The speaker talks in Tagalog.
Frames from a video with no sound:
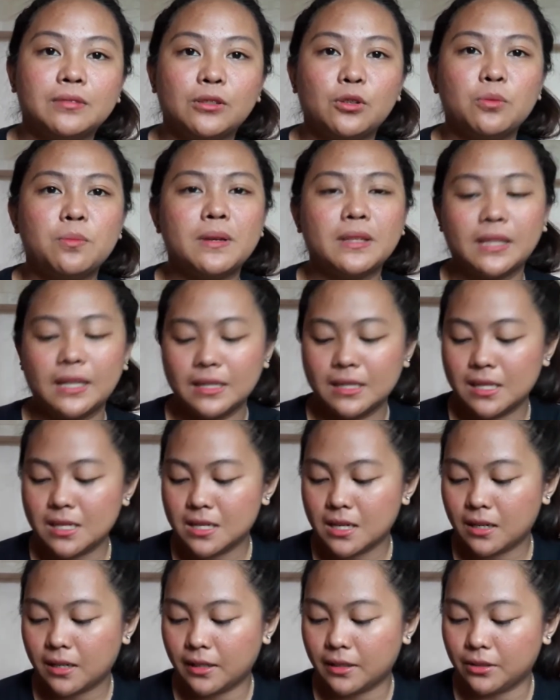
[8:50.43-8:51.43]
lowbat kasi
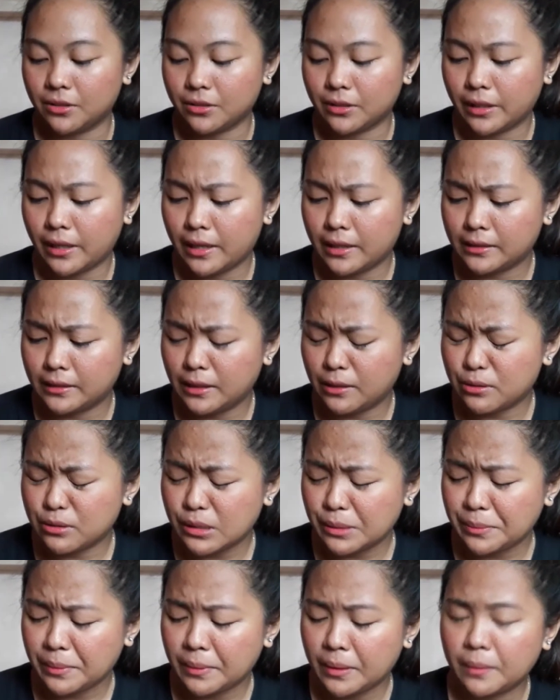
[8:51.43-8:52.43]
siya ngayon kaya hindi ko
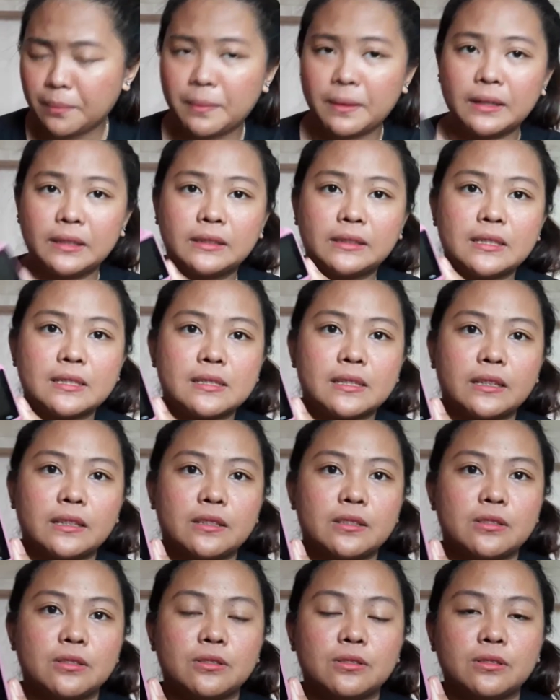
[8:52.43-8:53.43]
siya mapapakita sa
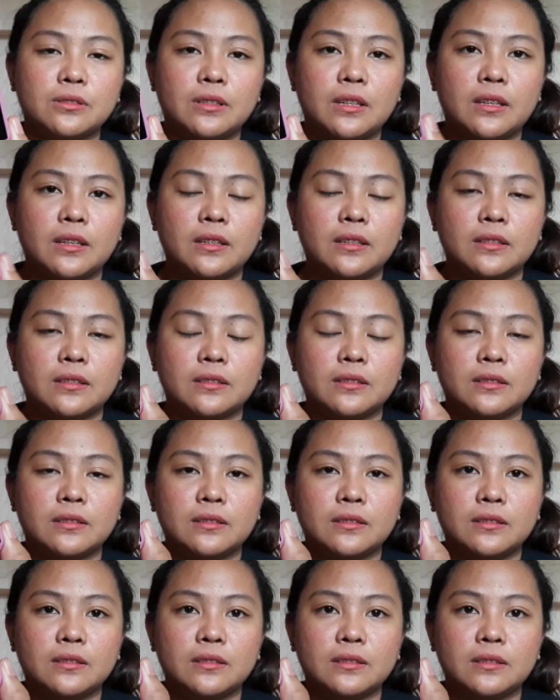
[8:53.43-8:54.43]
inyo. Like,
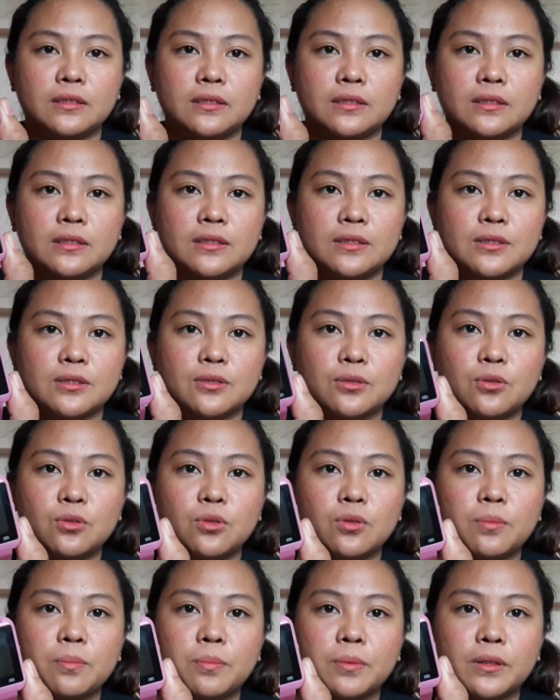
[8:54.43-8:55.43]

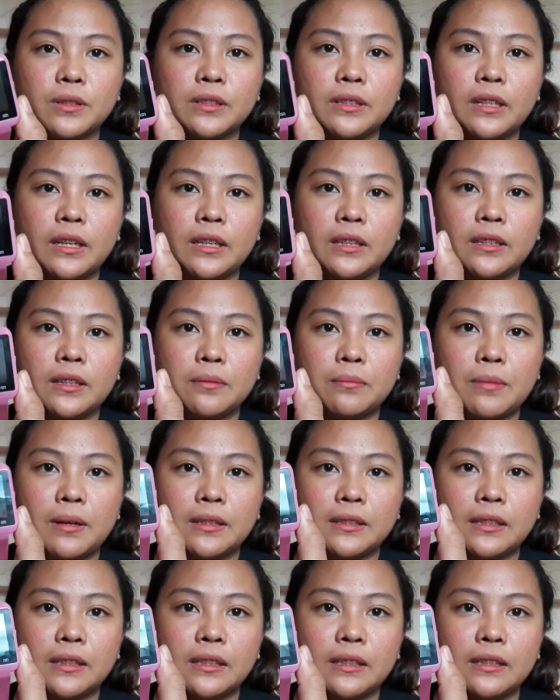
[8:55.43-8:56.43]
super drain ng
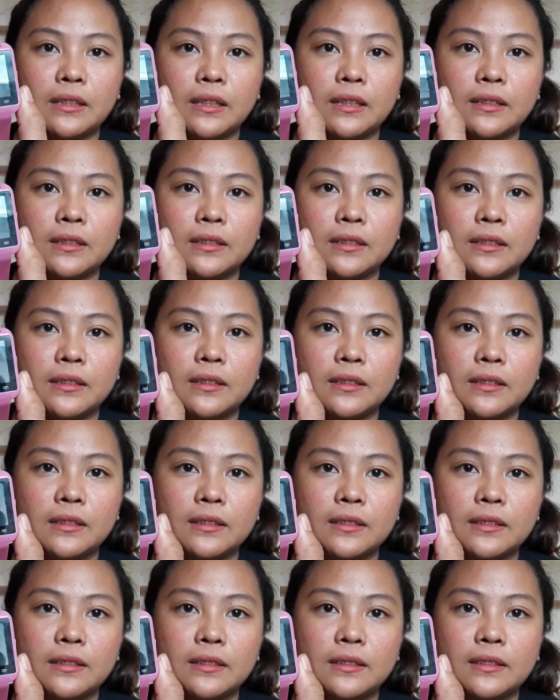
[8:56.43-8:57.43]
battery niya.
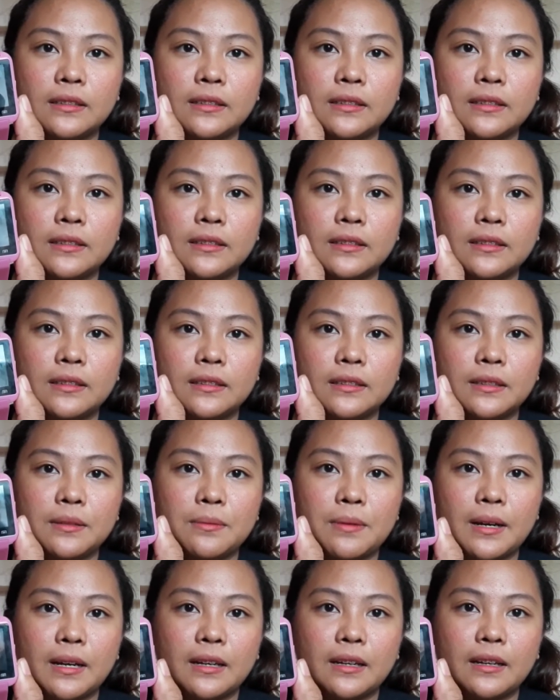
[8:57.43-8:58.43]

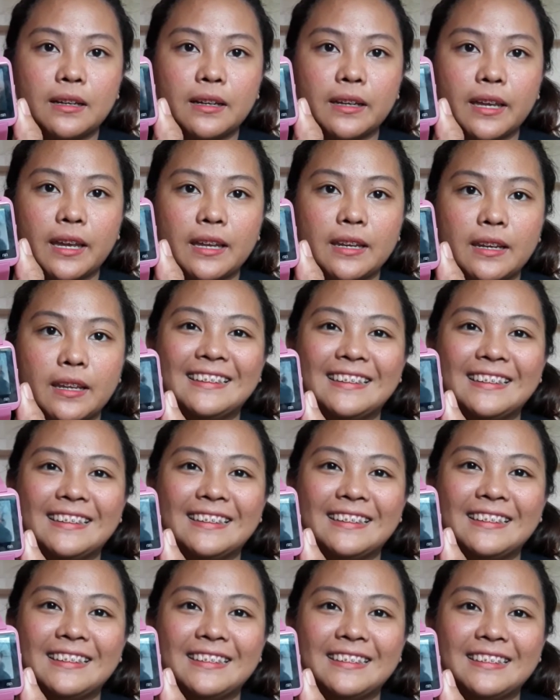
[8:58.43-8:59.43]
Diba? Ayan.
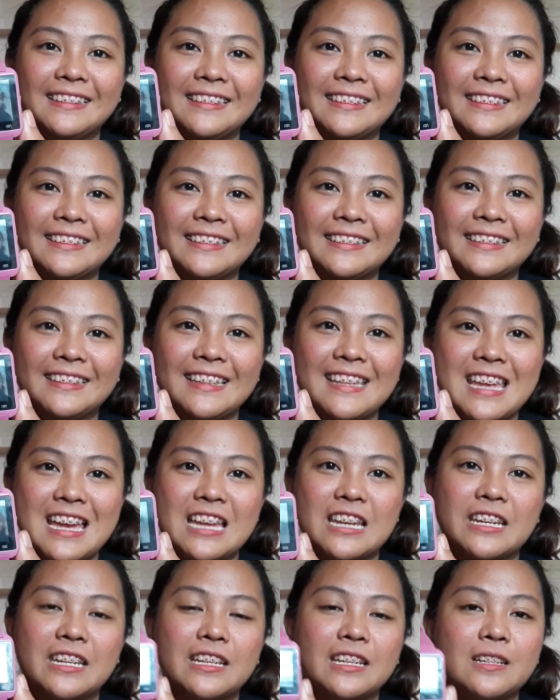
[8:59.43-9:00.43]

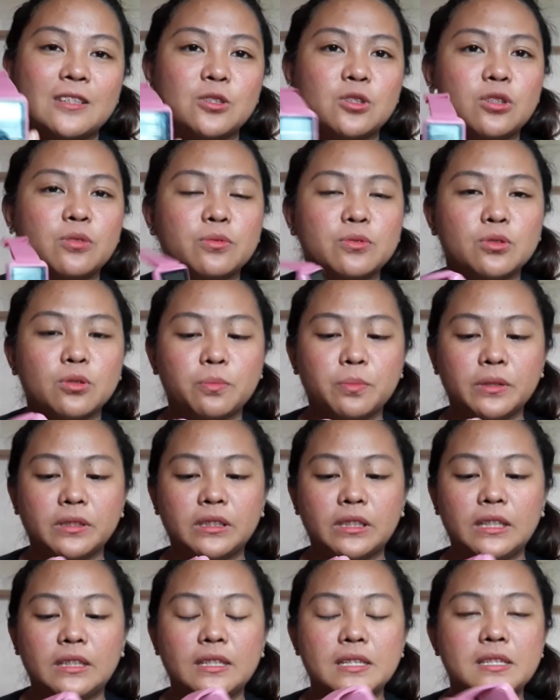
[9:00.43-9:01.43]
Yan. So, super
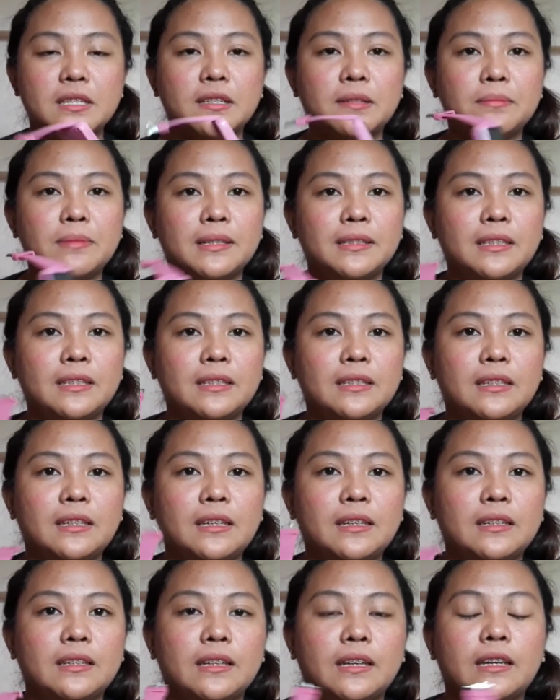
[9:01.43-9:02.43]
drain kasi ng battery
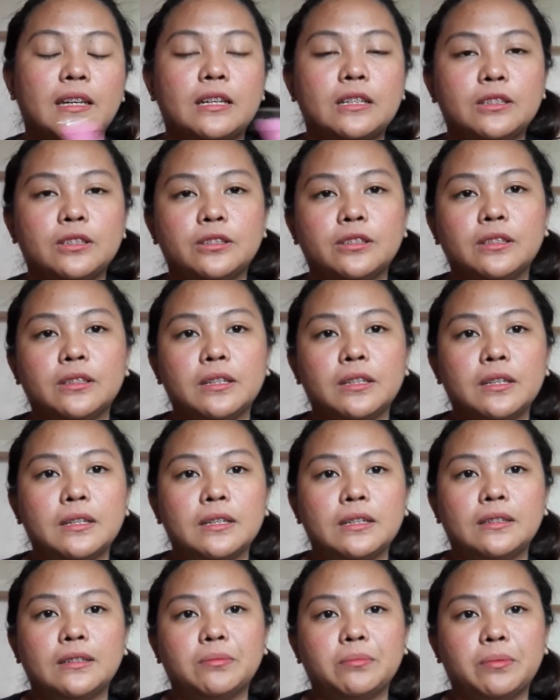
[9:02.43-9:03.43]
niya eh. Kaya, yun.
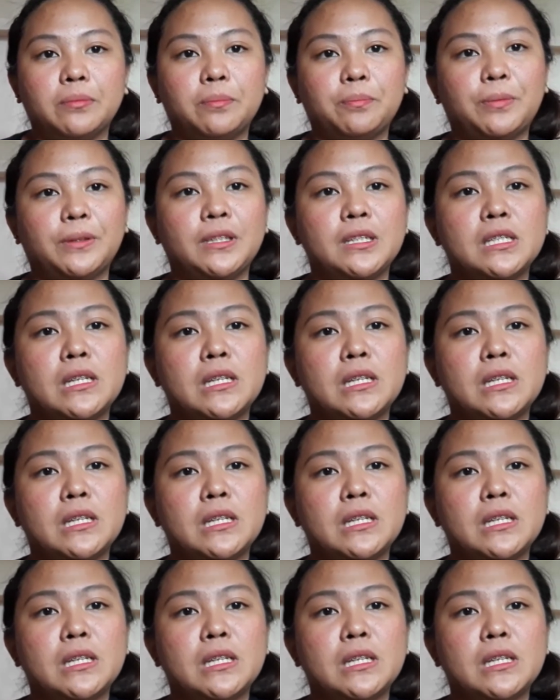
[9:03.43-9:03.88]
Pwede